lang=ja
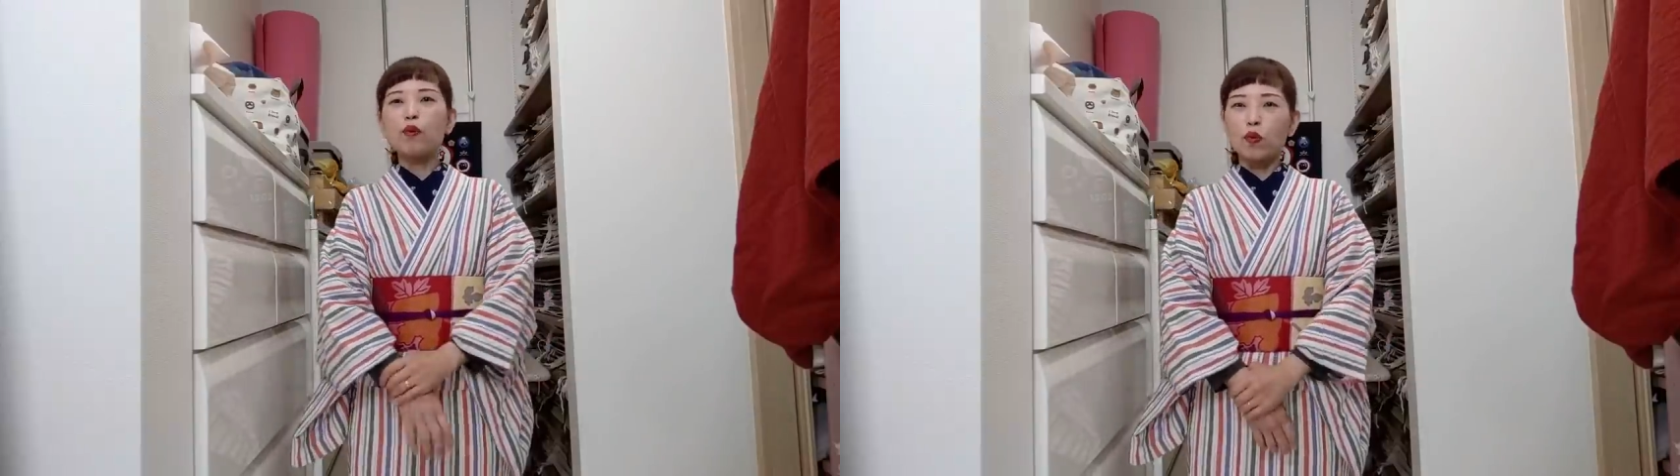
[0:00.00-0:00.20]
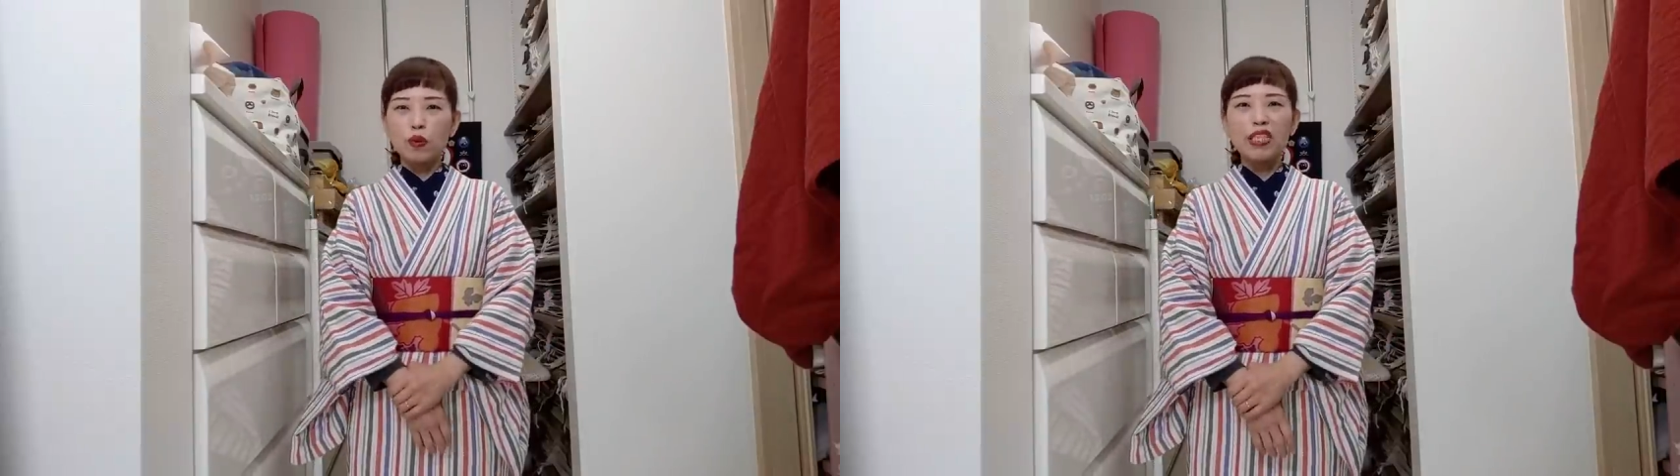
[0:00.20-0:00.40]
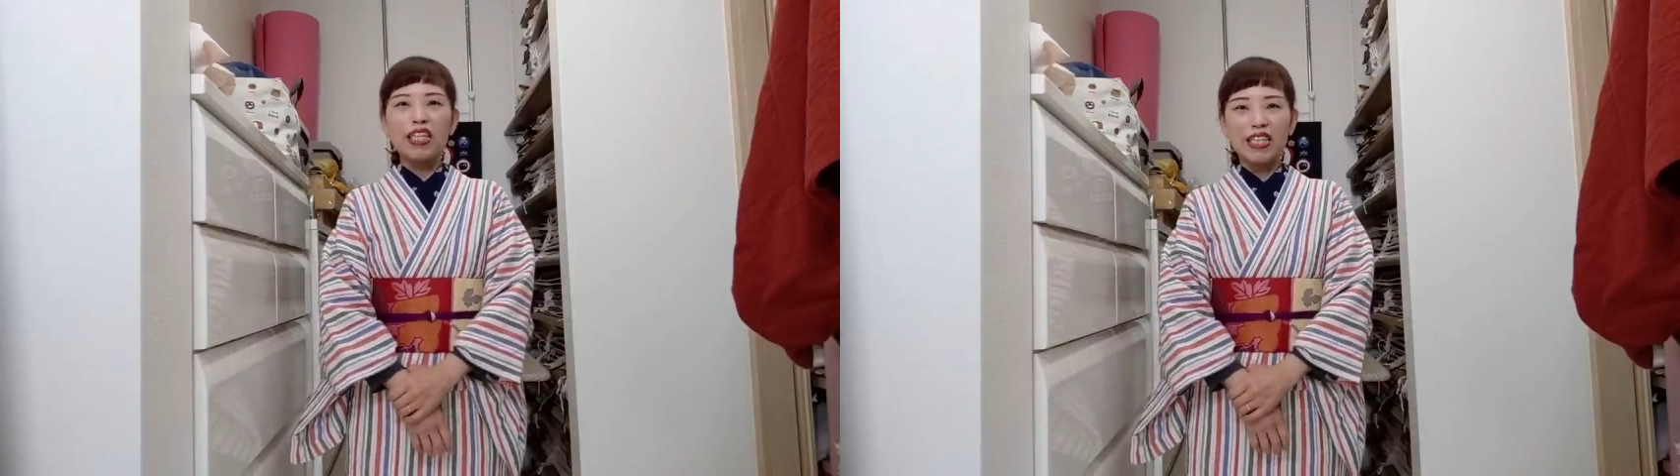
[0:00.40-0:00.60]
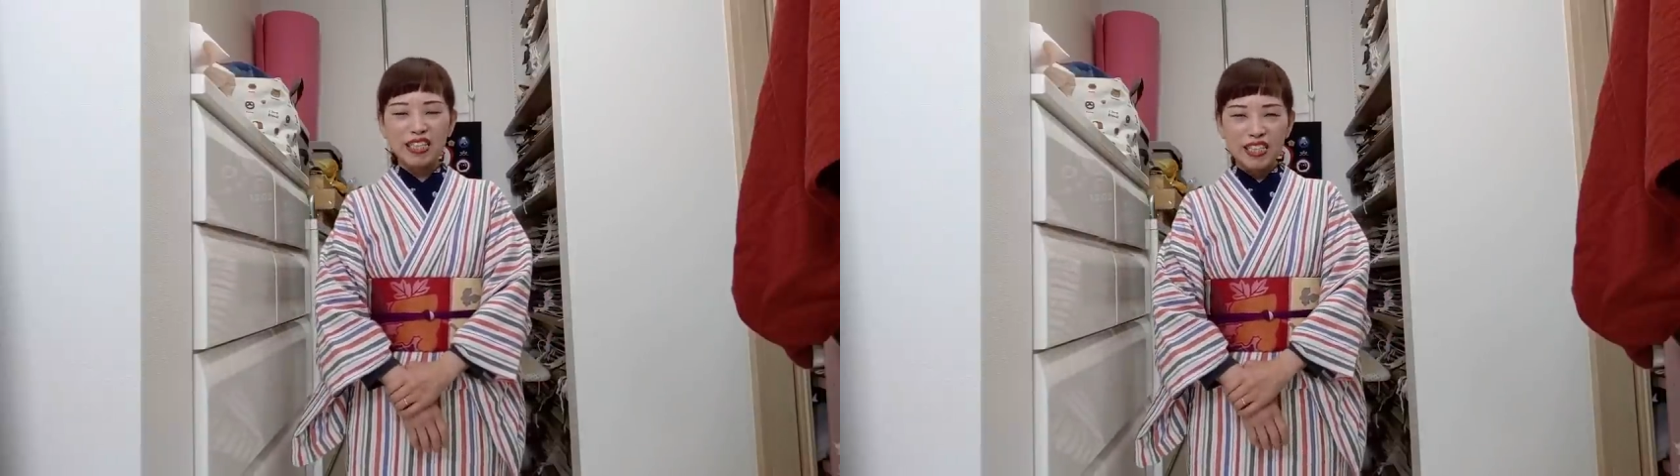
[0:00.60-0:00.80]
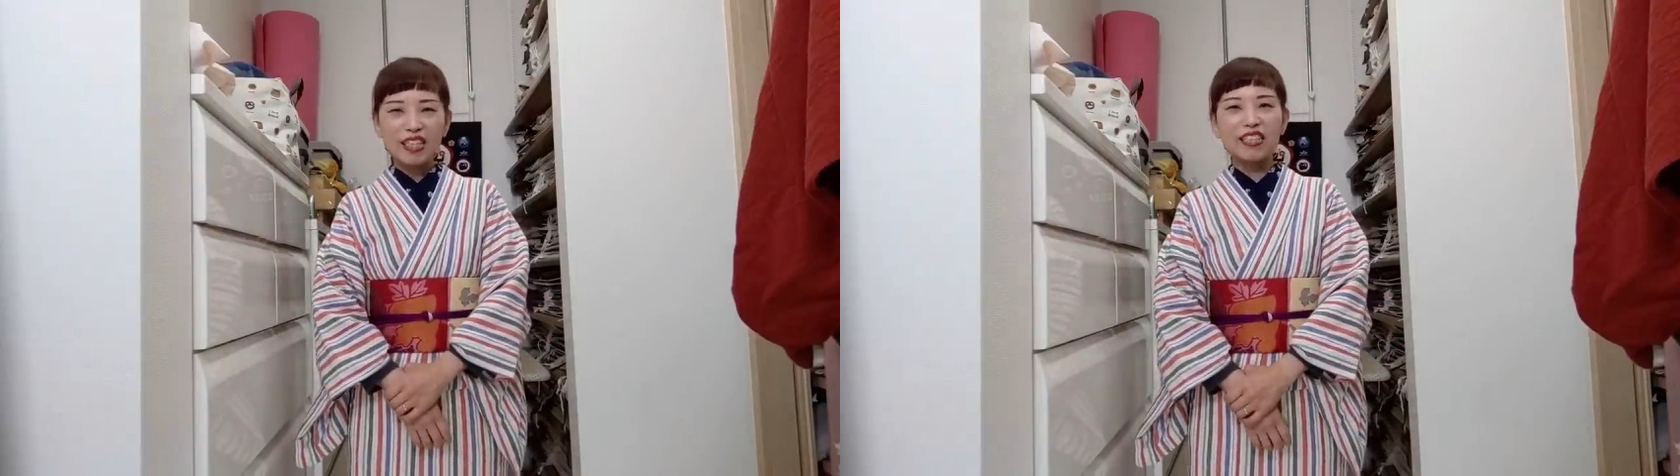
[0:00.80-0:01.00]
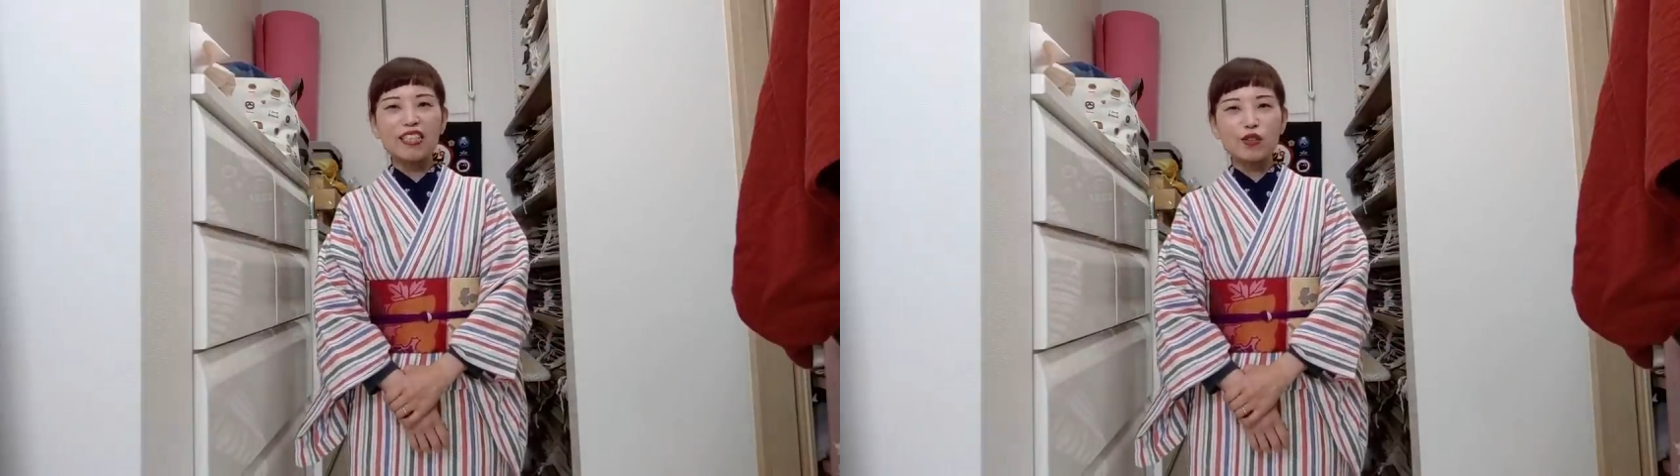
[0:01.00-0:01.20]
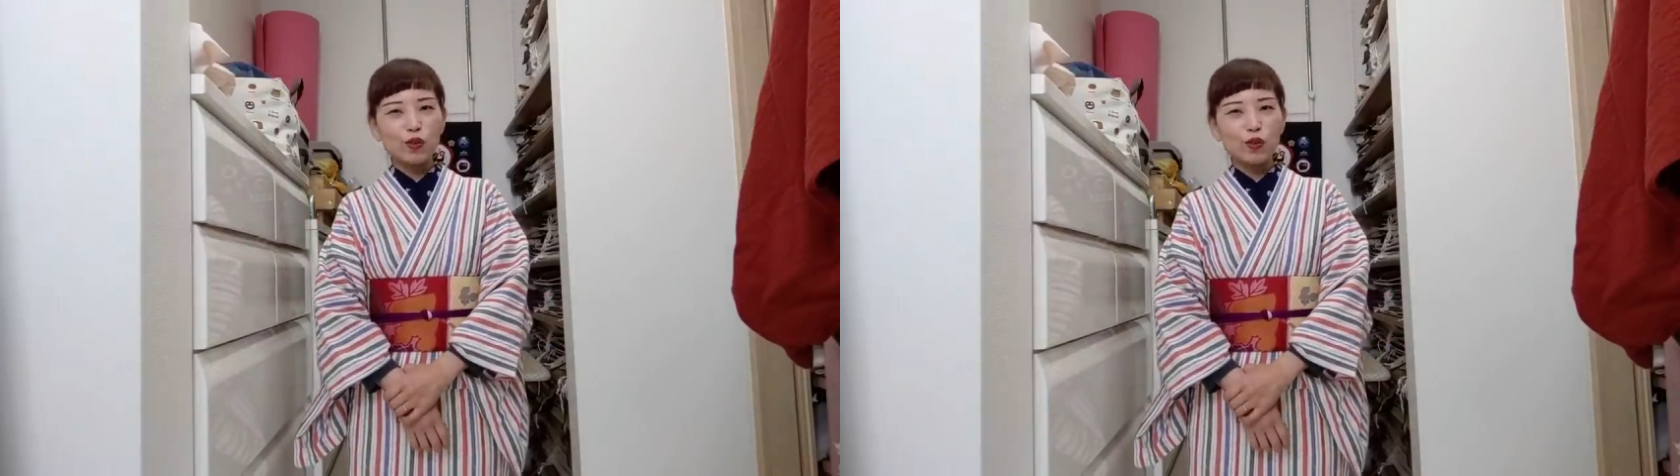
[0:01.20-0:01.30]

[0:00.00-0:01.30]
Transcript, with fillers: 物おっさんでしたいって